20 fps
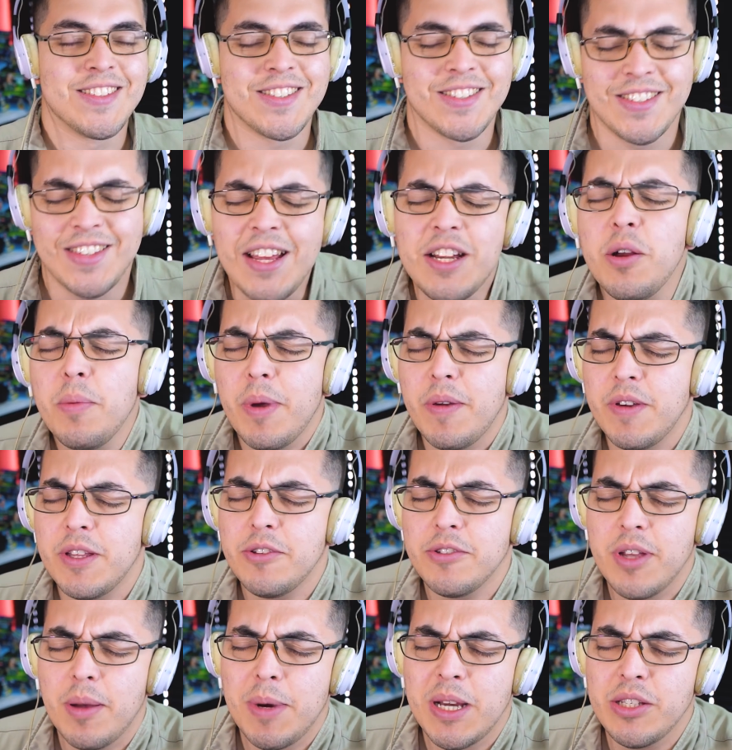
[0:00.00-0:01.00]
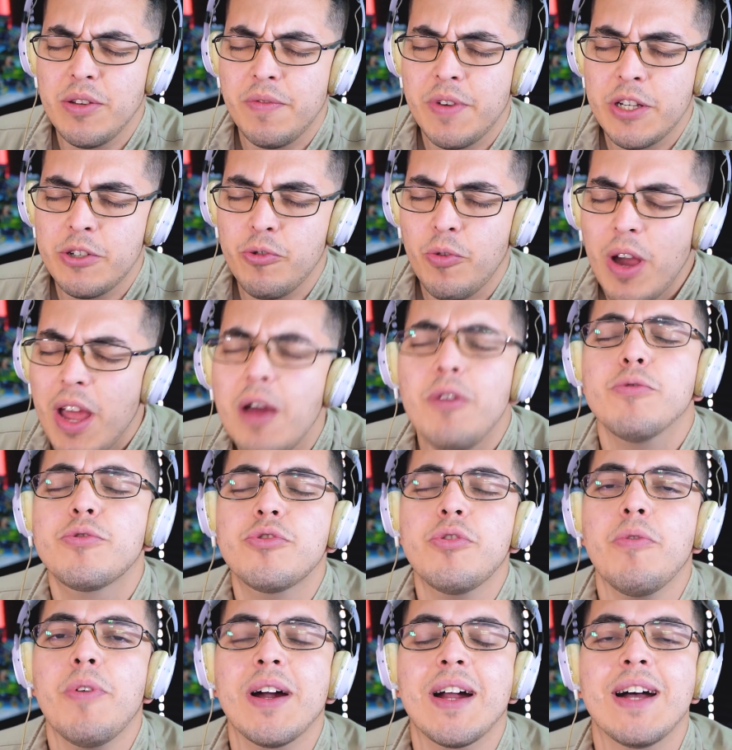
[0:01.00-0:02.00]
Sejam bem-vindos a mais um vídeo, eu
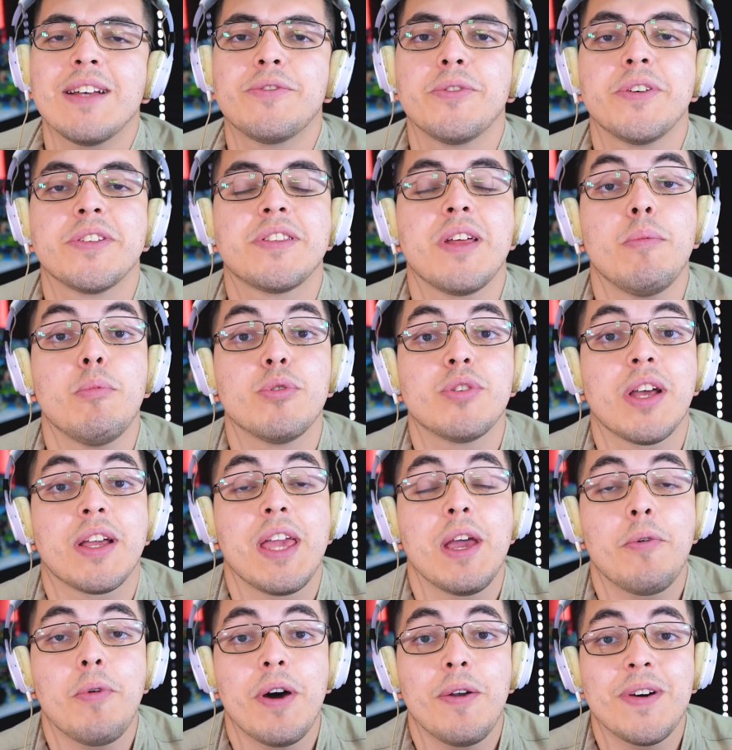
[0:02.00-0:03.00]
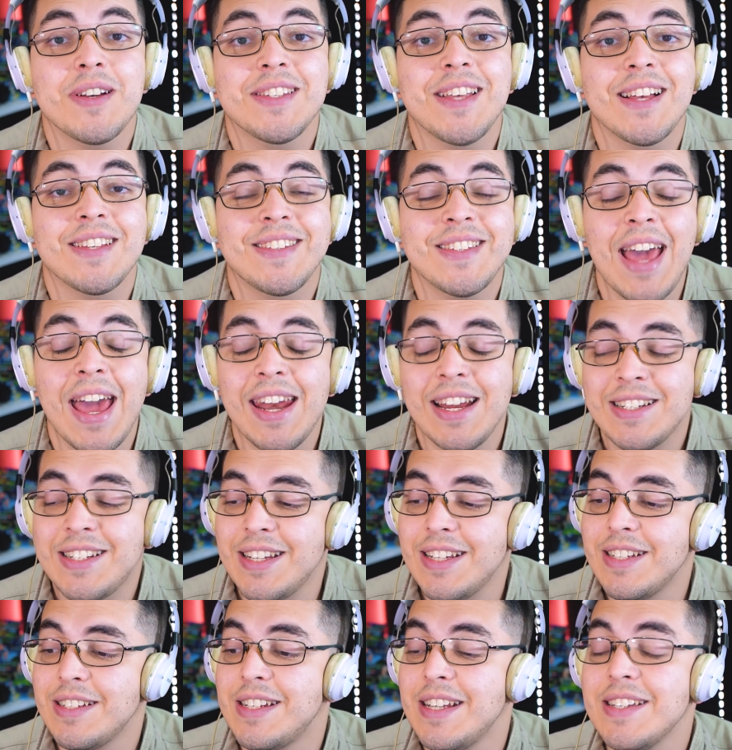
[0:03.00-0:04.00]
sou o Agaso e estamos aqui com a nossa série
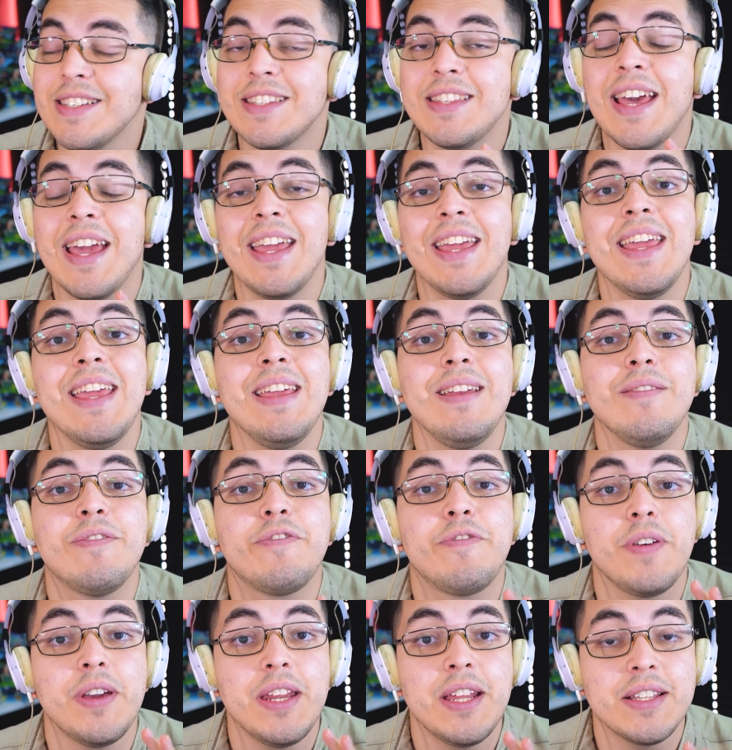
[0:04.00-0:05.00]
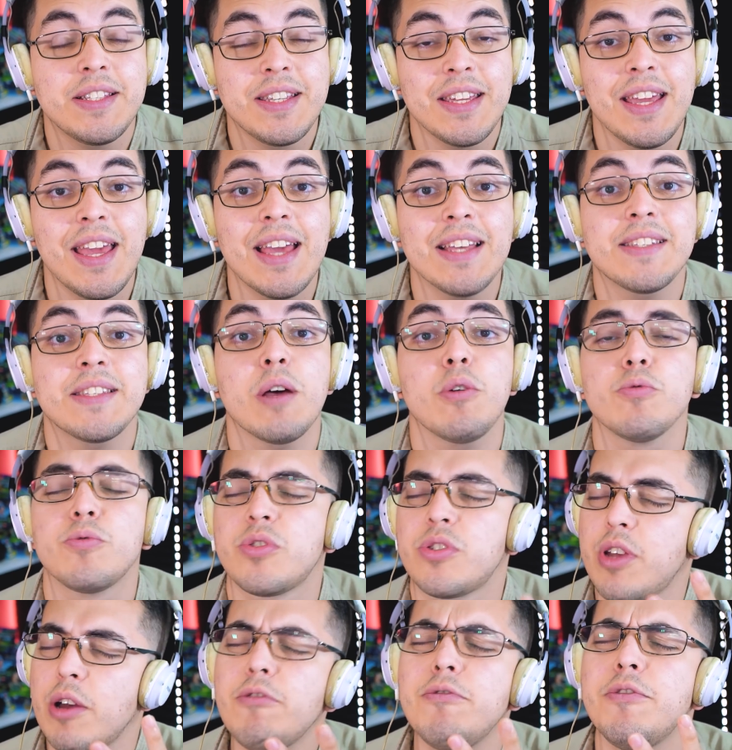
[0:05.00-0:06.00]
de Disney Infinity. Esse é o
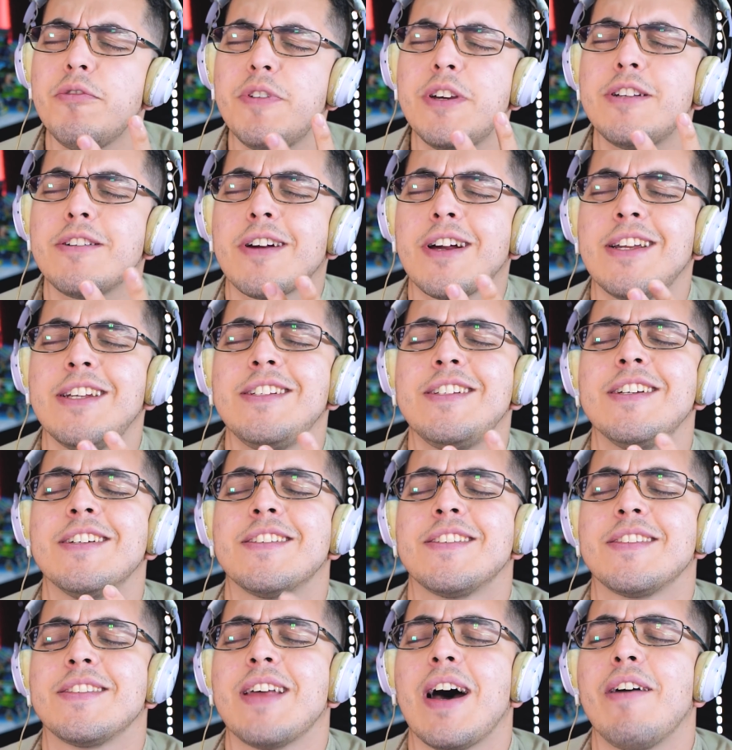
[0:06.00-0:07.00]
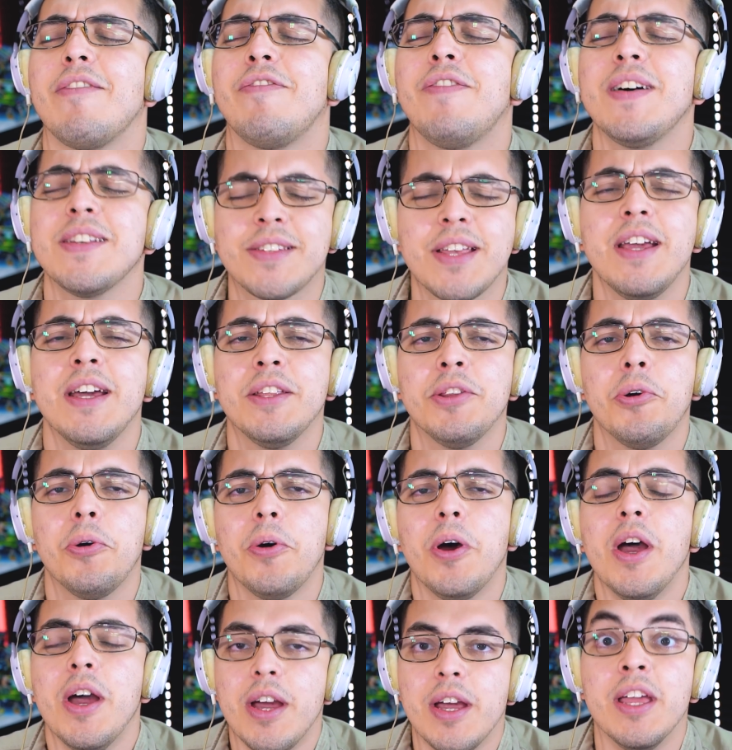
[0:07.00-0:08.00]
segundo vídeo que a gente está
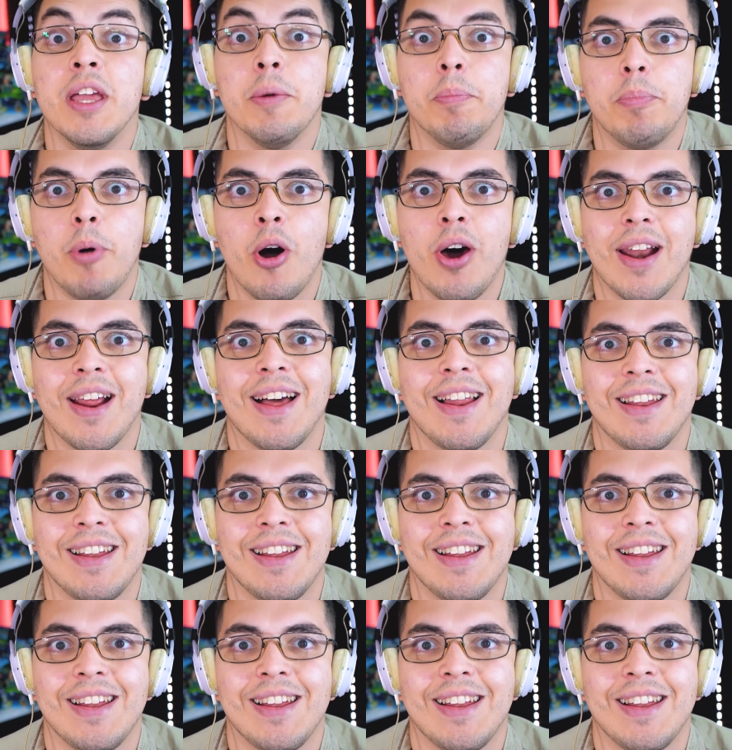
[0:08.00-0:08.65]
fazendo e bora